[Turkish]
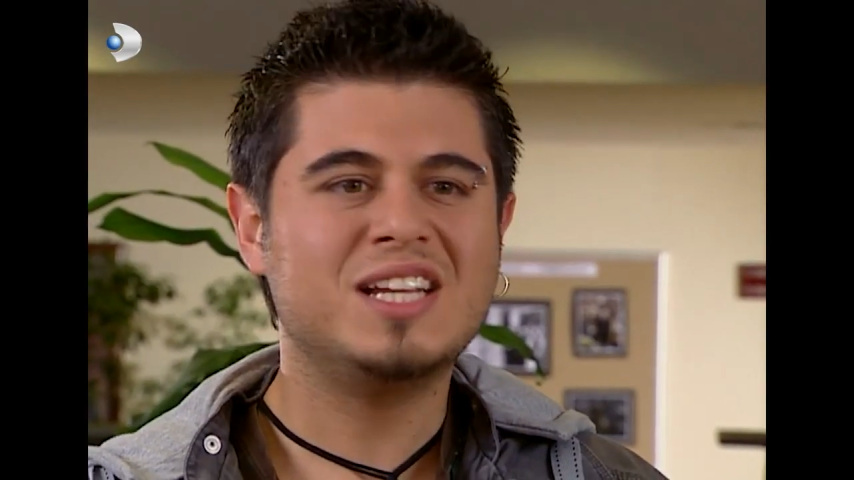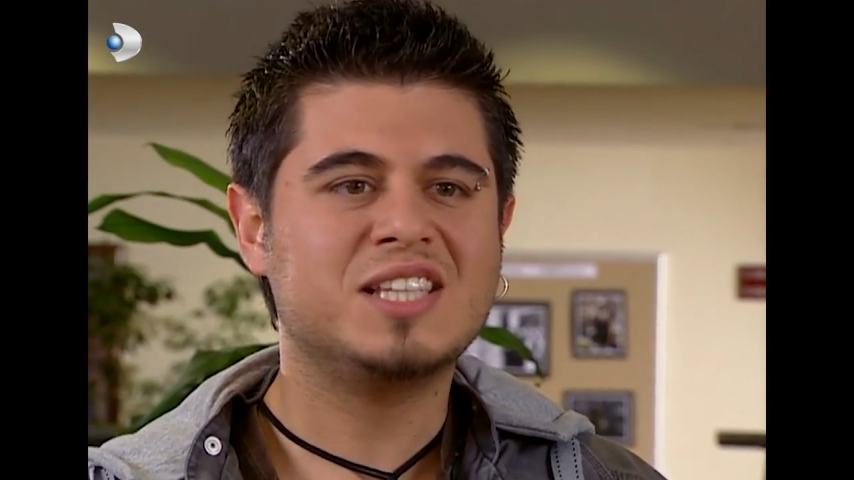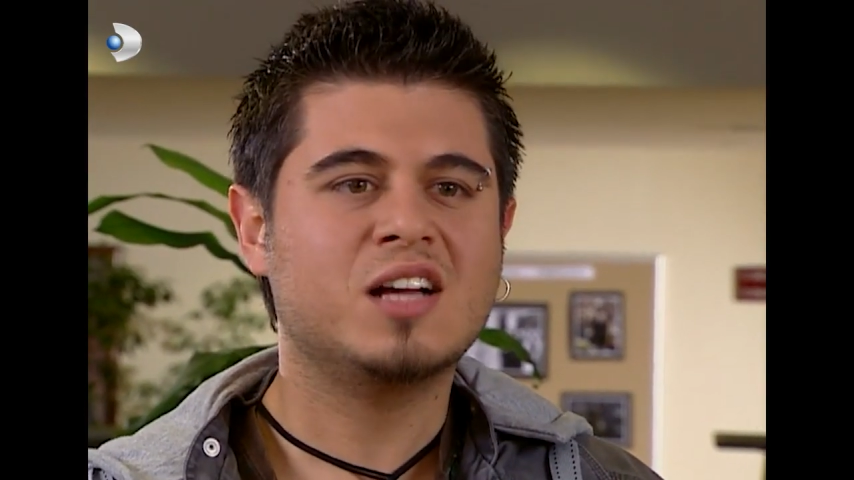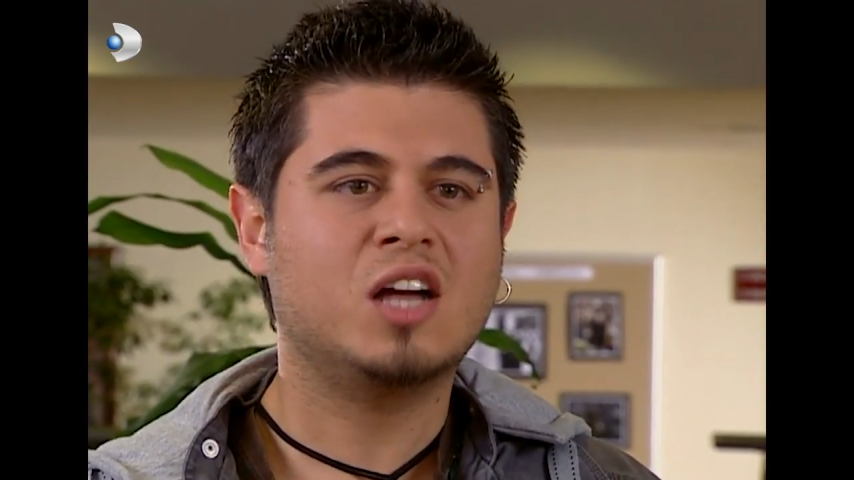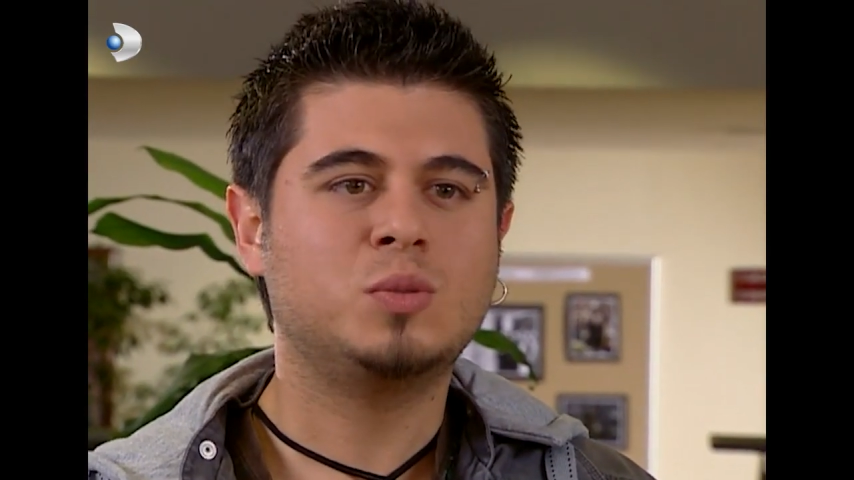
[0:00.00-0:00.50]

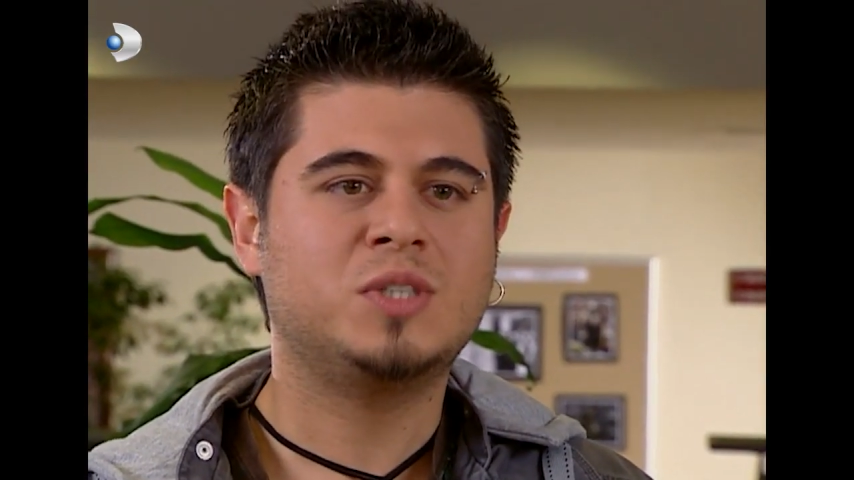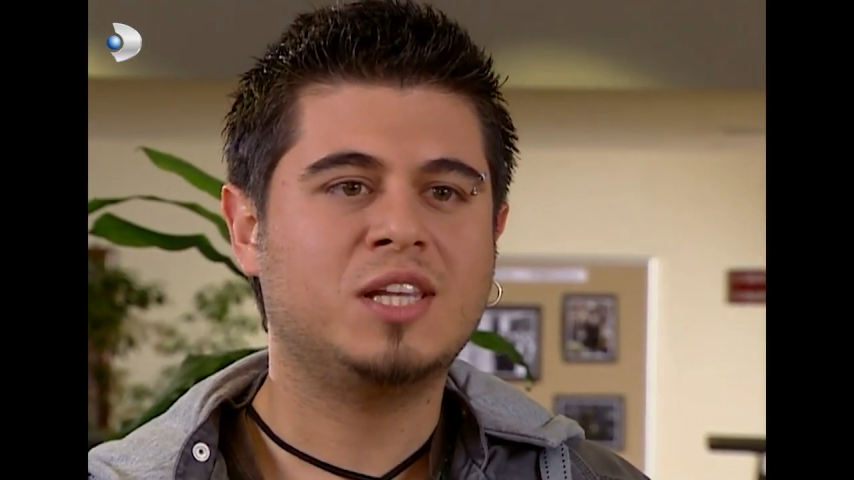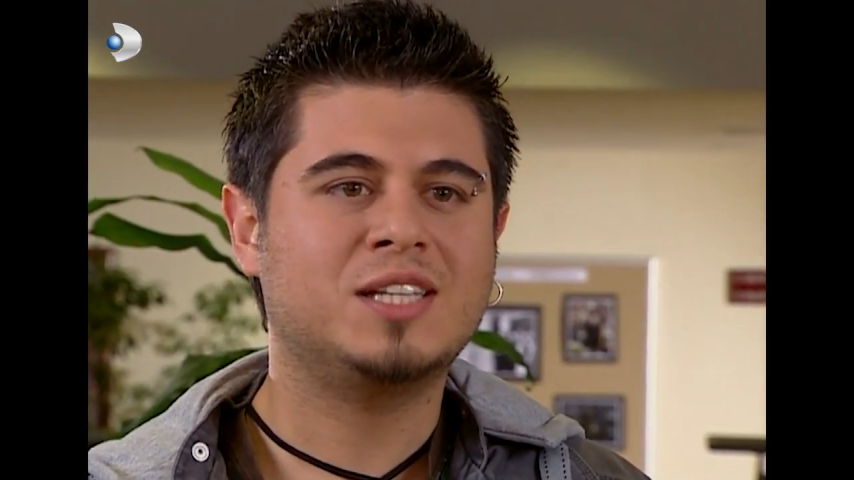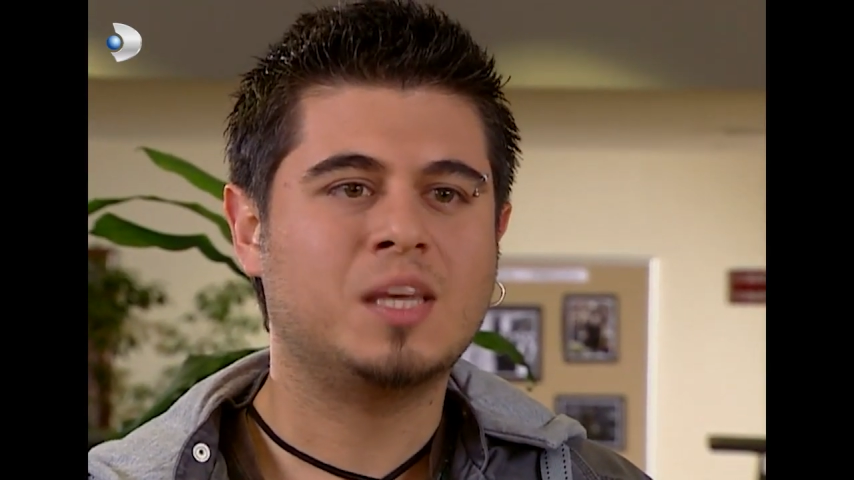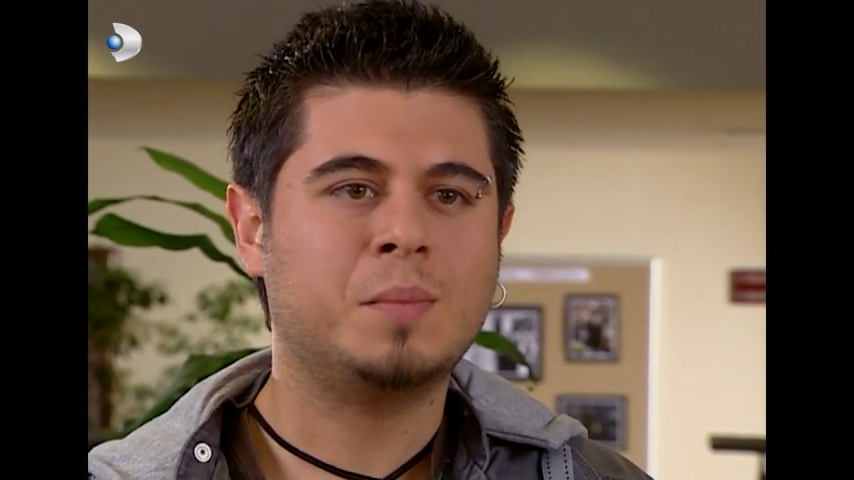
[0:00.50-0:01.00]
denize karşı bir
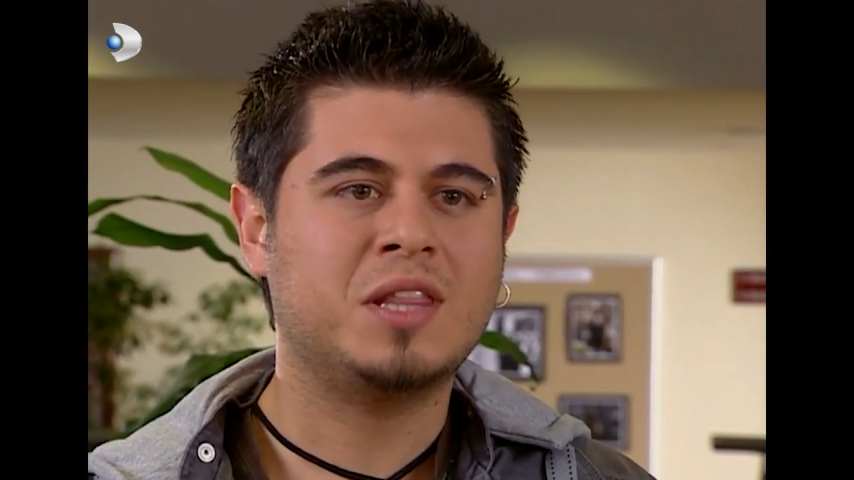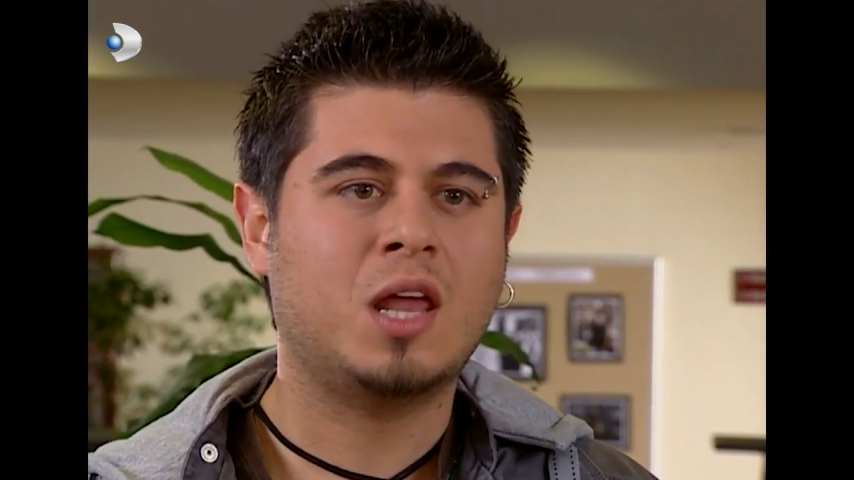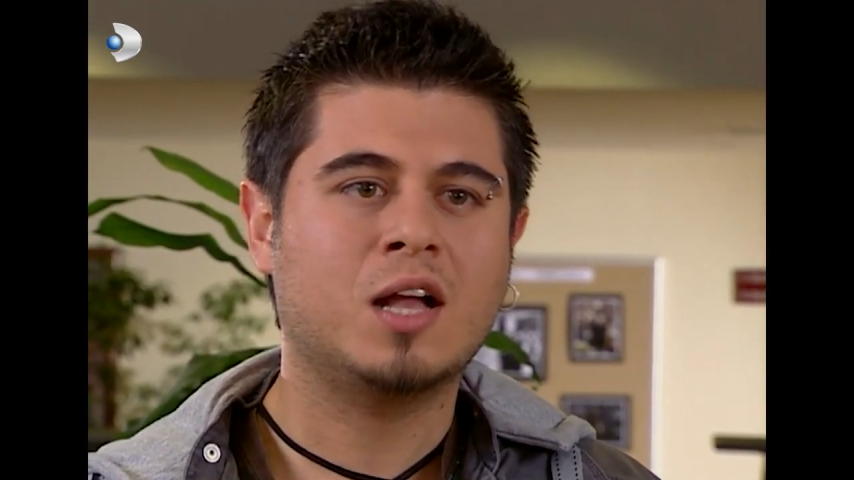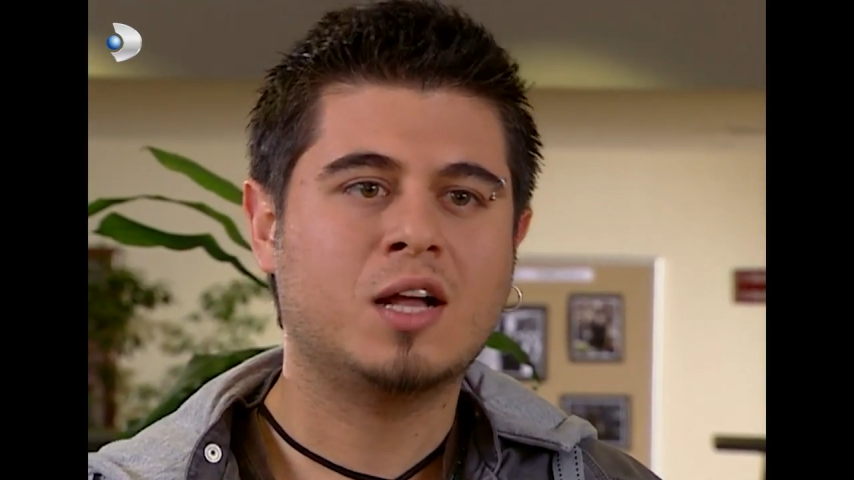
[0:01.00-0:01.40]
şeyler hissetmenle